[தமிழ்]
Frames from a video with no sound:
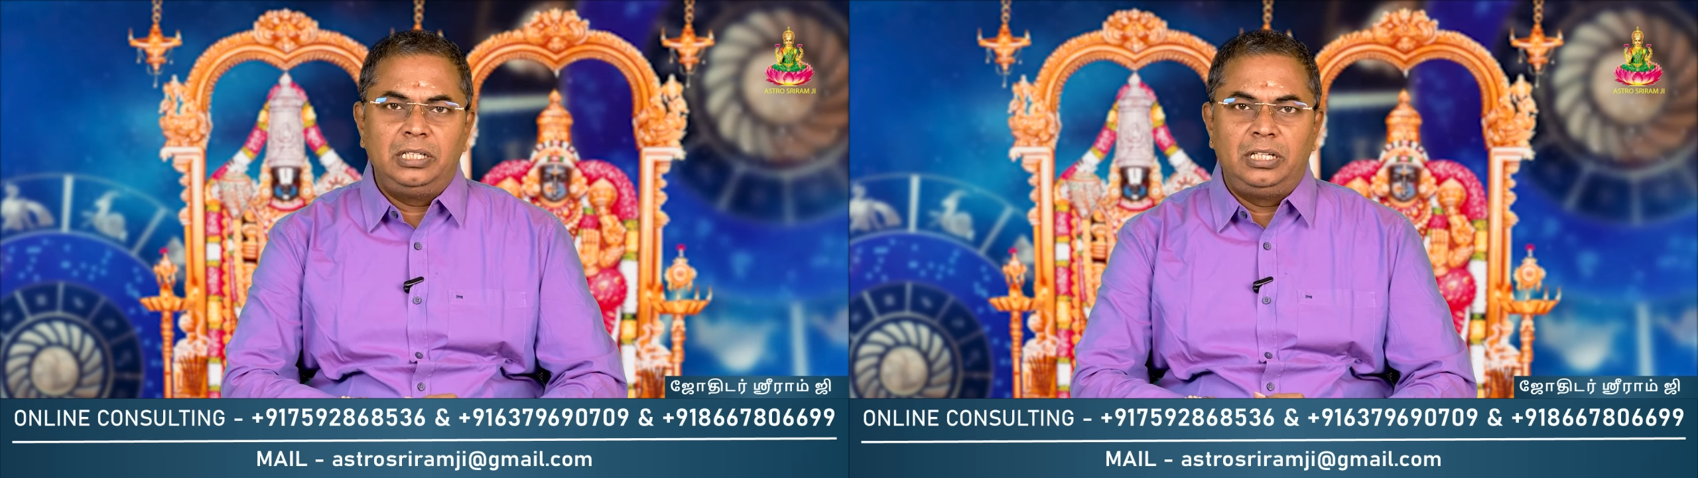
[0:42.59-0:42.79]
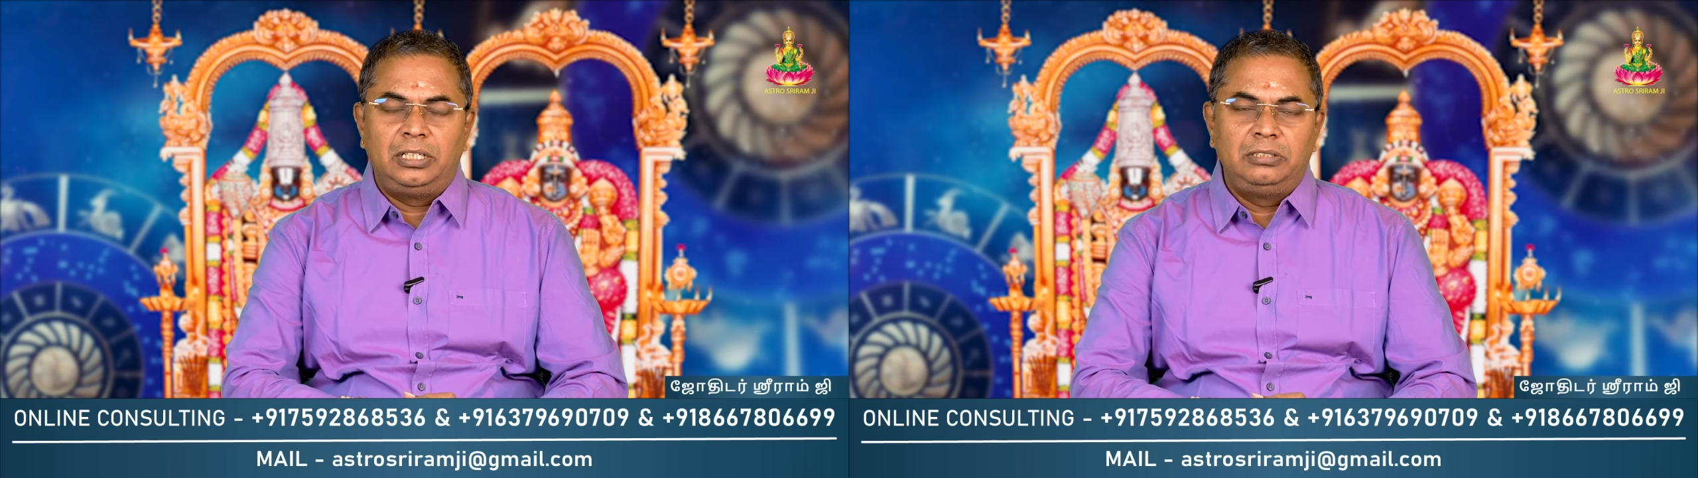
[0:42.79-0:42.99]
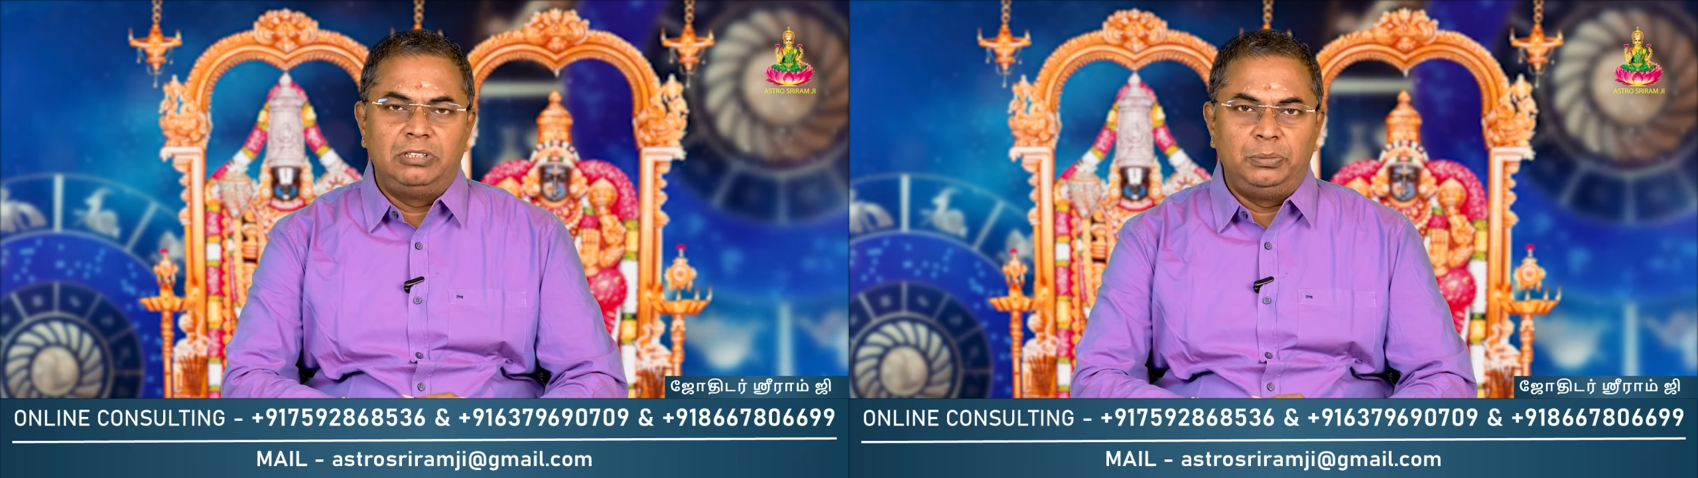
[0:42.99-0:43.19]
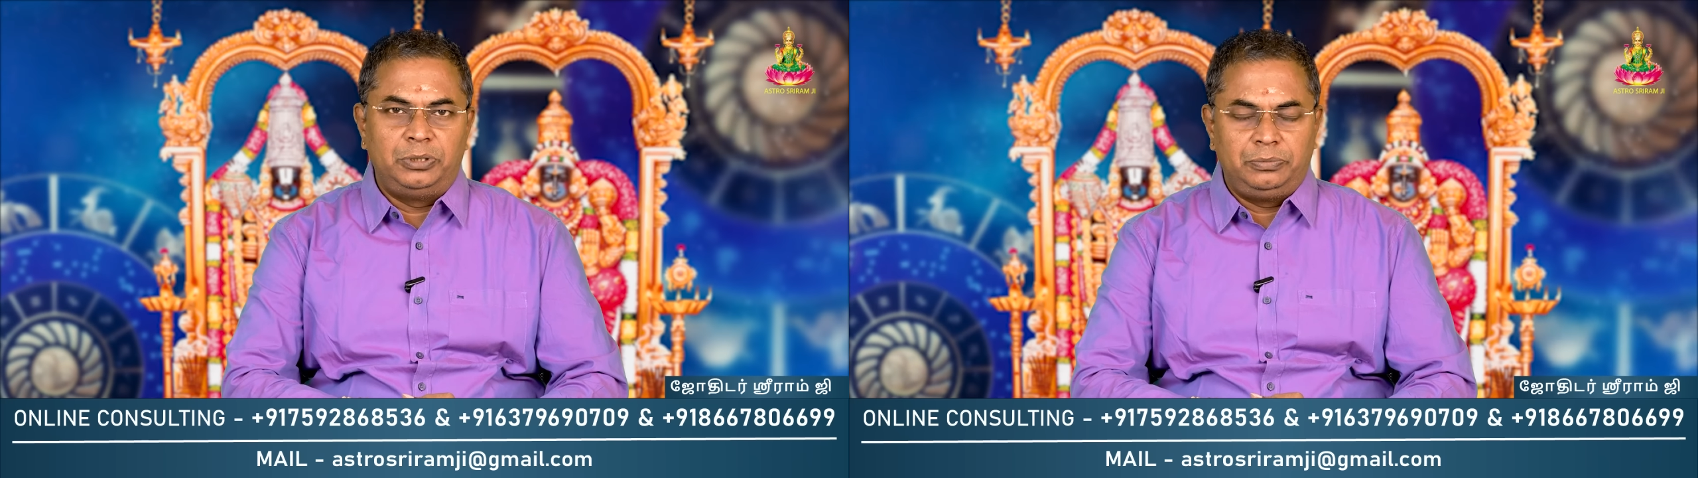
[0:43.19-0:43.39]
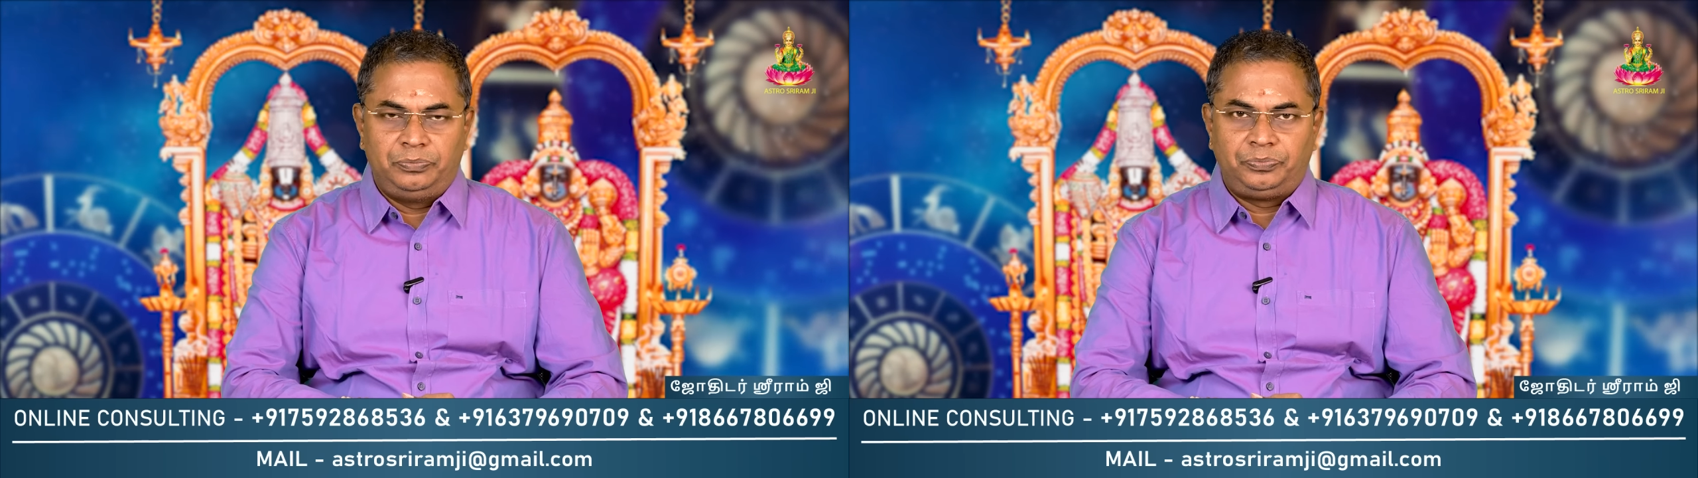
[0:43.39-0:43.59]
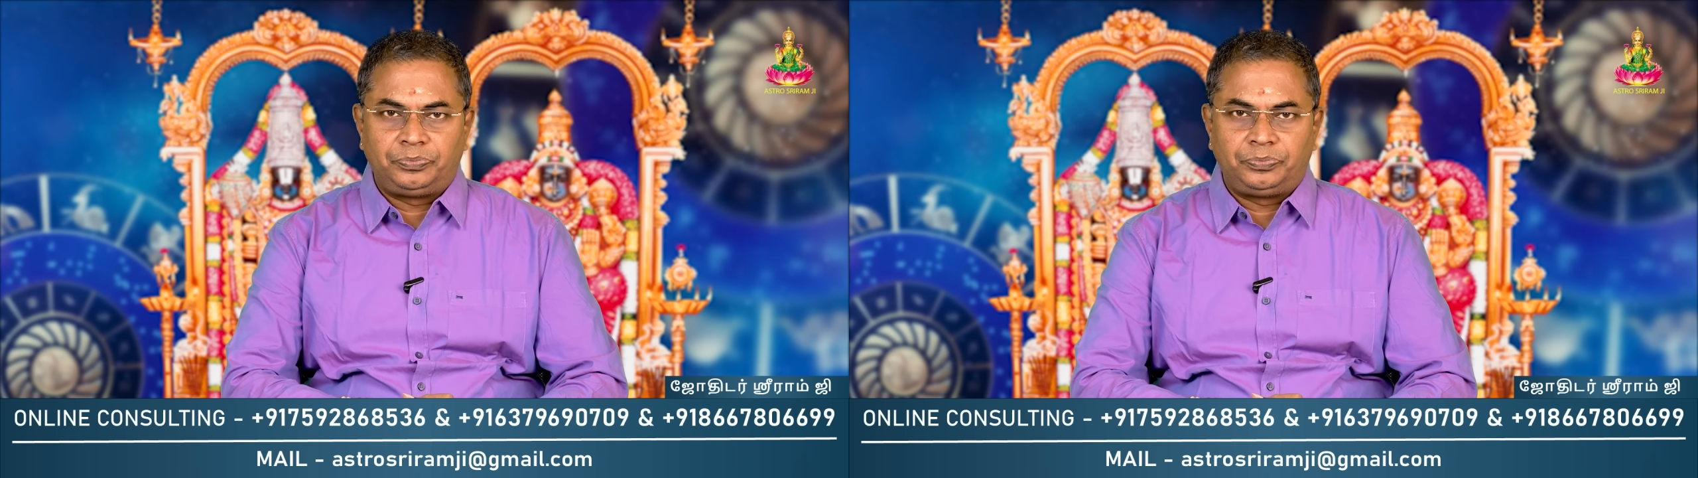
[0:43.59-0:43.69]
தான் இதிலிருந்து வெளிப்படும்